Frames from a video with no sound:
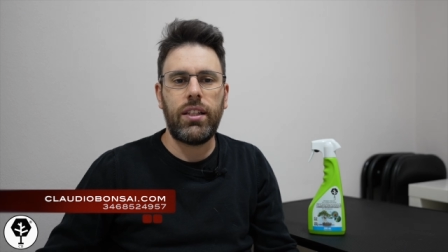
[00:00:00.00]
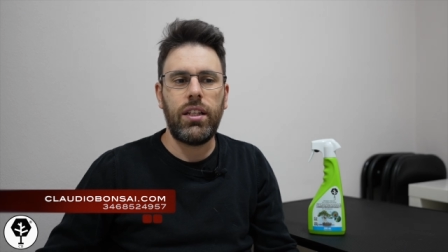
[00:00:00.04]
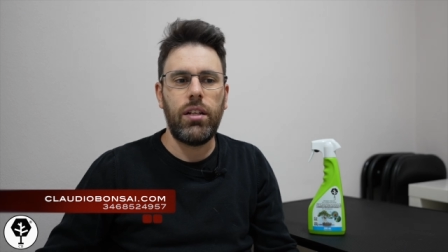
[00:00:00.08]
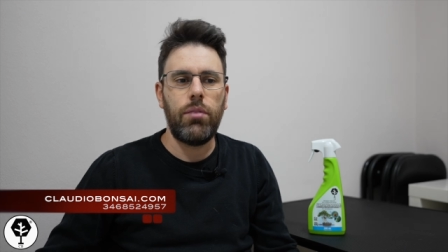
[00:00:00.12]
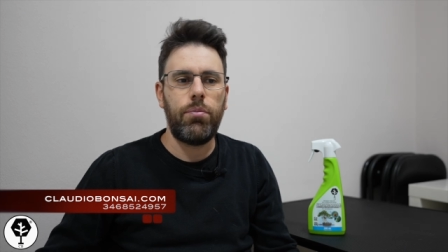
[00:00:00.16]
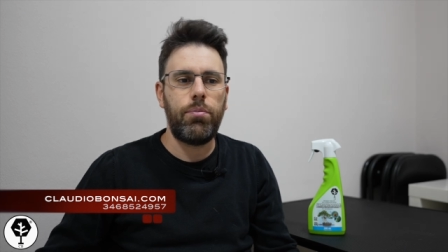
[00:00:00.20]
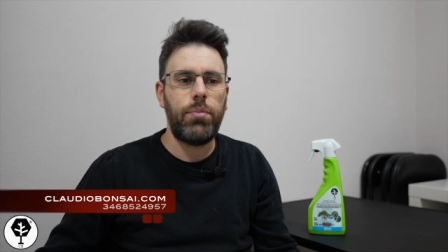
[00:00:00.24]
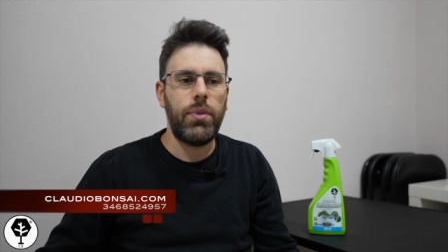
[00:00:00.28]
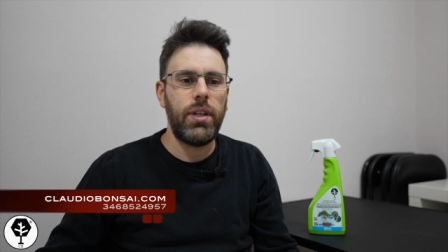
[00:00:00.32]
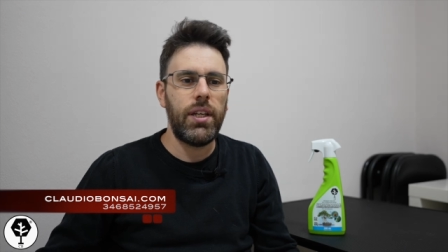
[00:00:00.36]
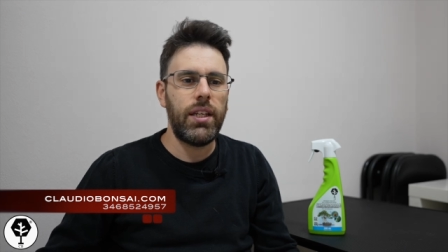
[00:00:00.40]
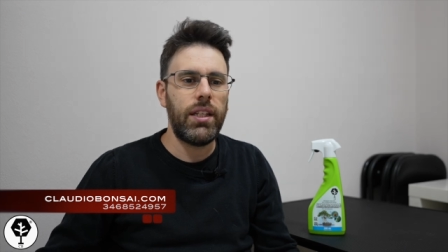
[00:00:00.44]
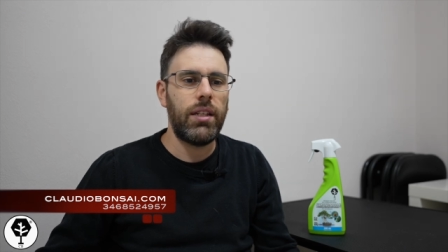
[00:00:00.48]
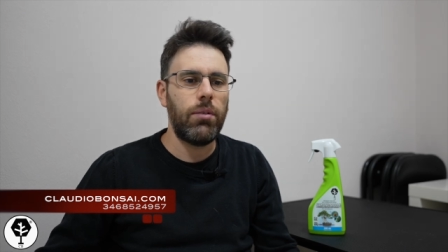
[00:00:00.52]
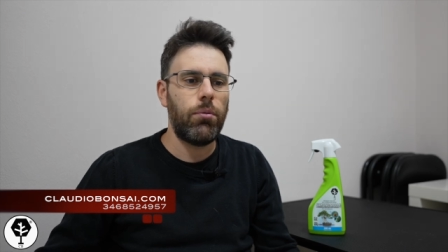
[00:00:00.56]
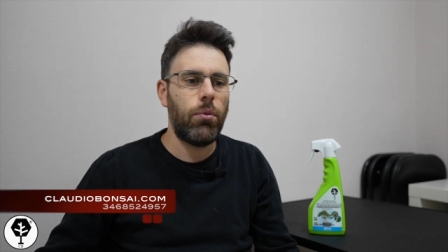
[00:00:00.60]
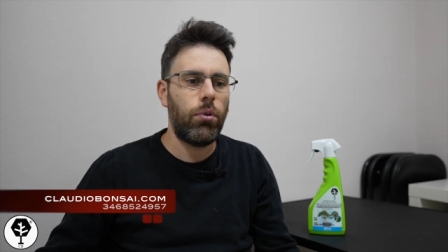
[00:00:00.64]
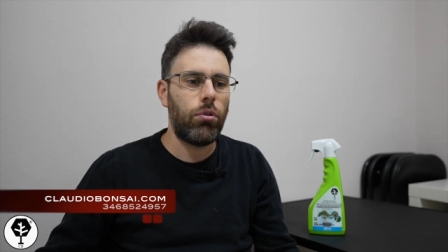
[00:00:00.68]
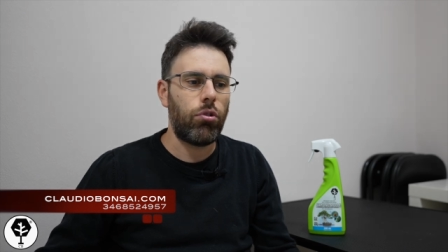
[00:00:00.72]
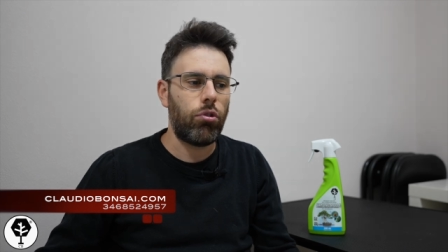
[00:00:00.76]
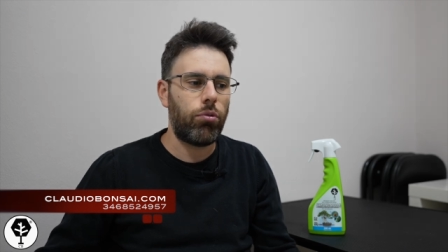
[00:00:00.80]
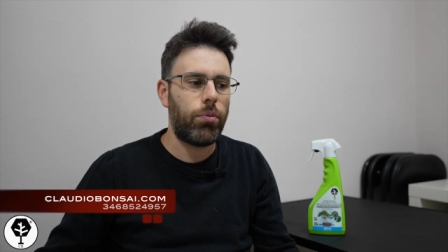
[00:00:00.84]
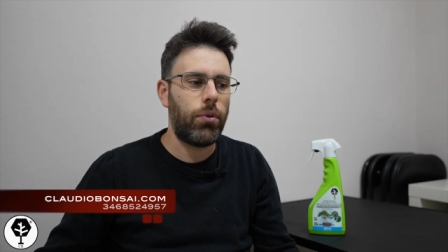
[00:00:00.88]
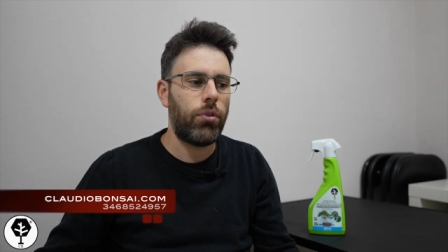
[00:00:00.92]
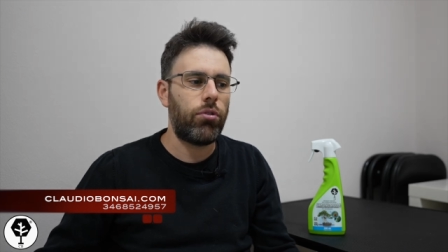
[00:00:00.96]
il piede
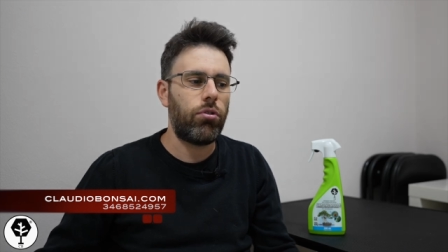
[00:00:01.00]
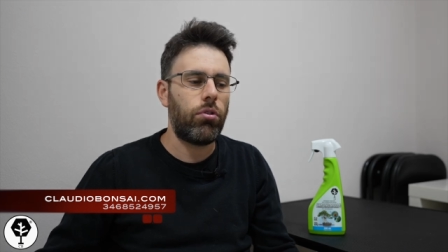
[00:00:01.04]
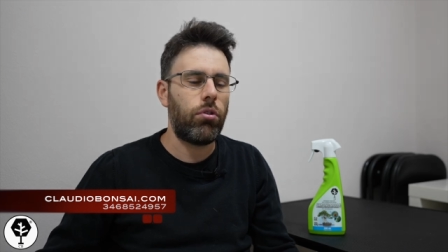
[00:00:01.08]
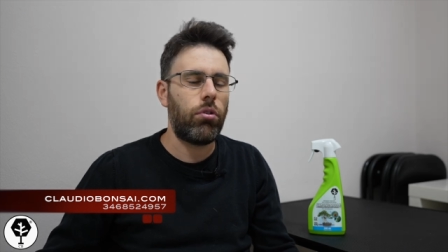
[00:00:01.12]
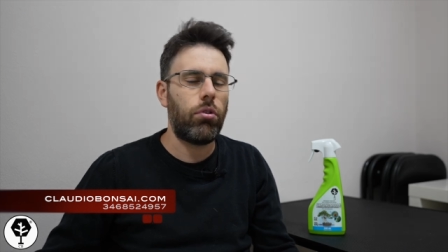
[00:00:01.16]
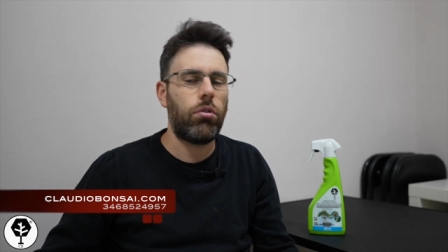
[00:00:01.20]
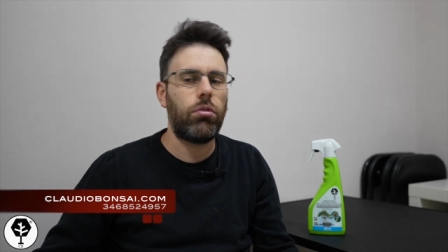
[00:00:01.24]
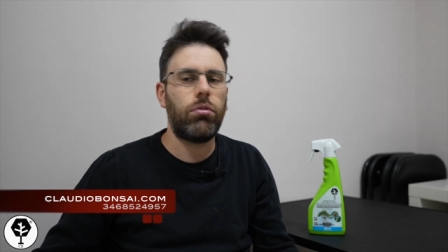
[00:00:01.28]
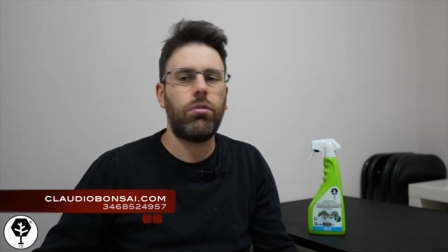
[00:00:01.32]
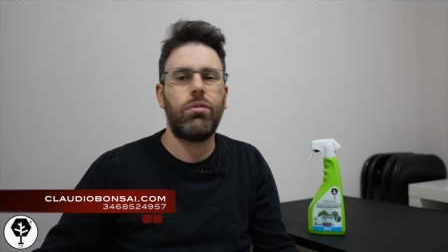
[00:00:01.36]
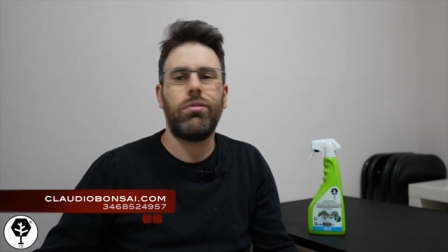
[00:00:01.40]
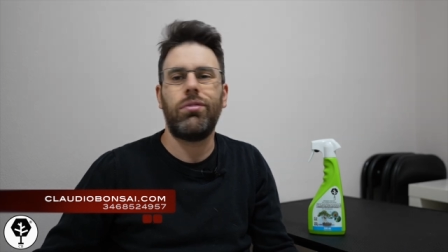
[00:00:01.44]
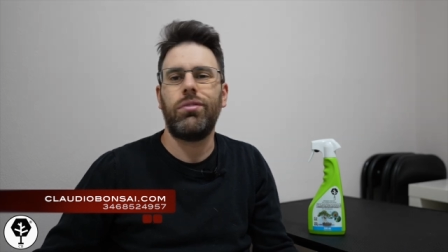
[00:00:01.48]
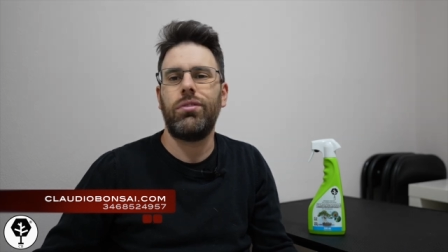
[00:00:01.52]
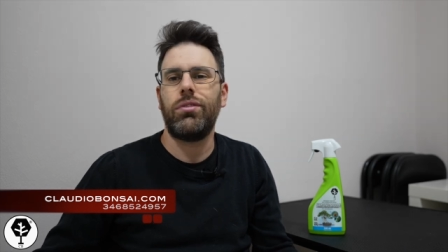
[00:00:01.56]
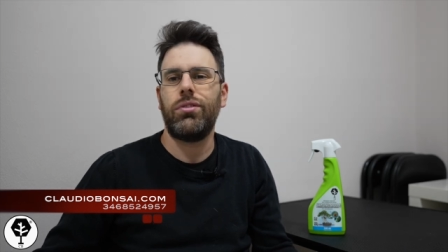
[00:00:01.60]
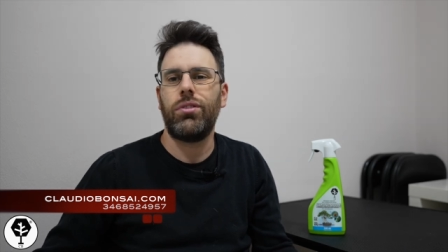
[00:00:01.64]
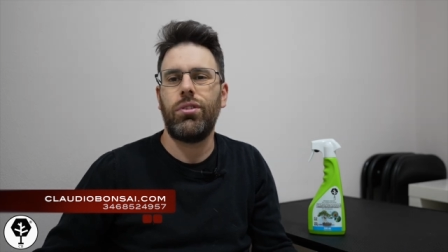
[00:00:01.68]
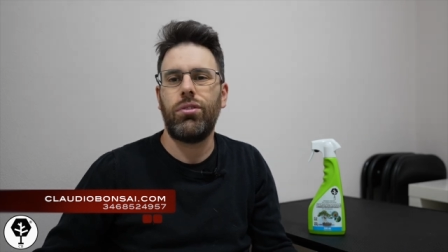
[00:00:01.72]
molto spesso non,